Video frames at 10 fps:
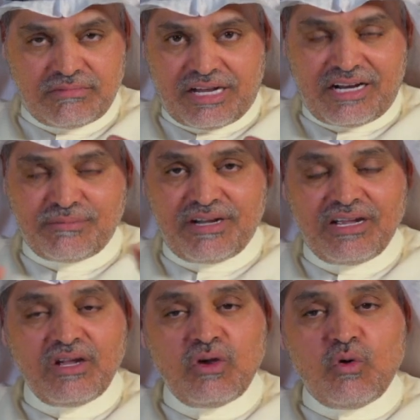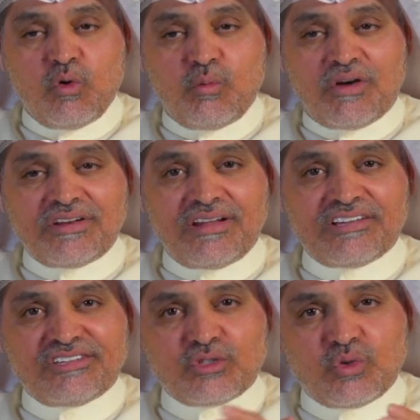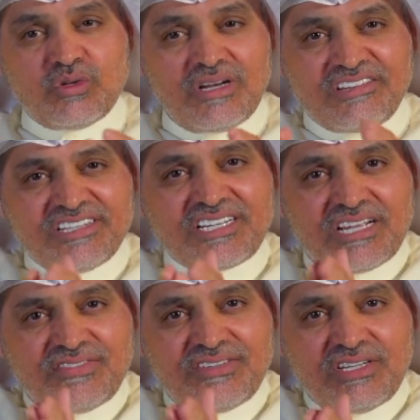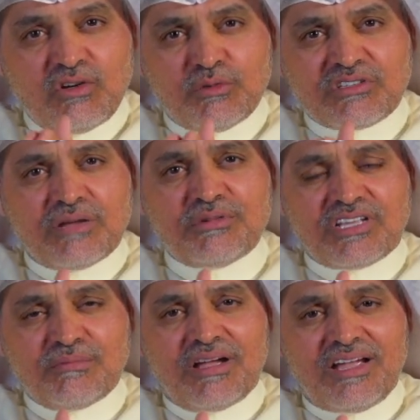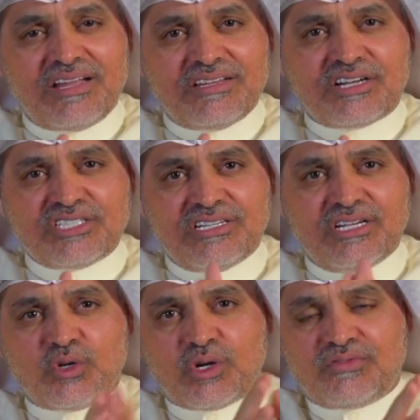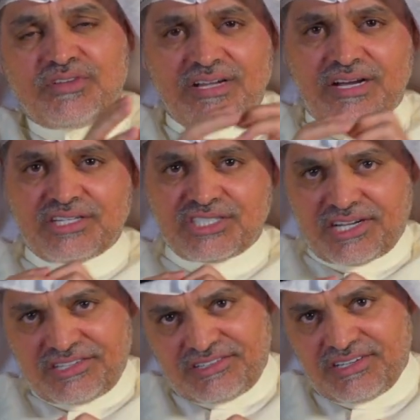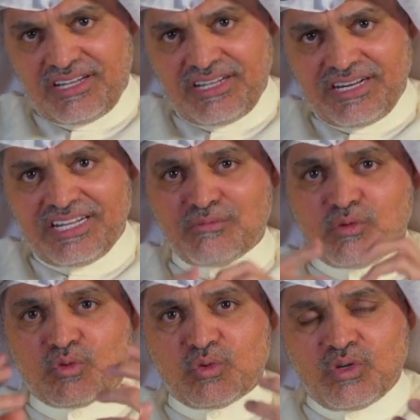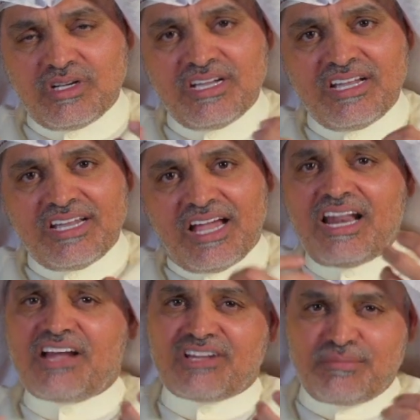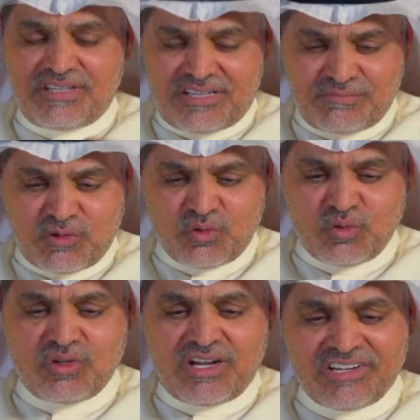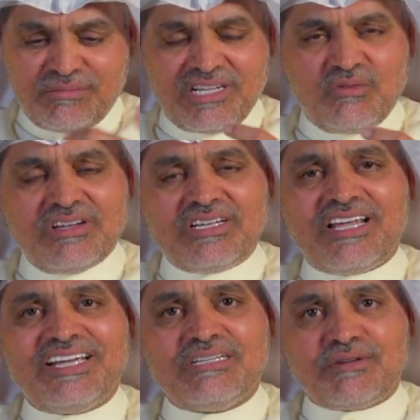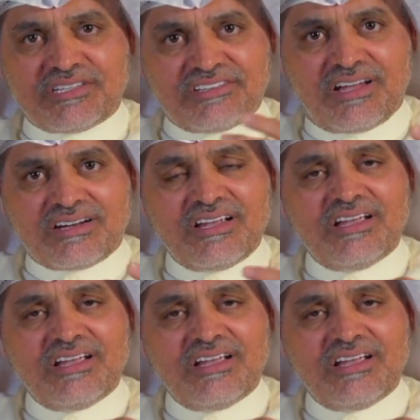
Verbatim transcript: اغلبنا وبعض الناس تكون لصيقه فيه ومرتبطه معاه لدرجه انه يعرف فيها هذا الشخص اللي هي موضوع العصبيه، موضوع العصبيه وهي تعني باختصار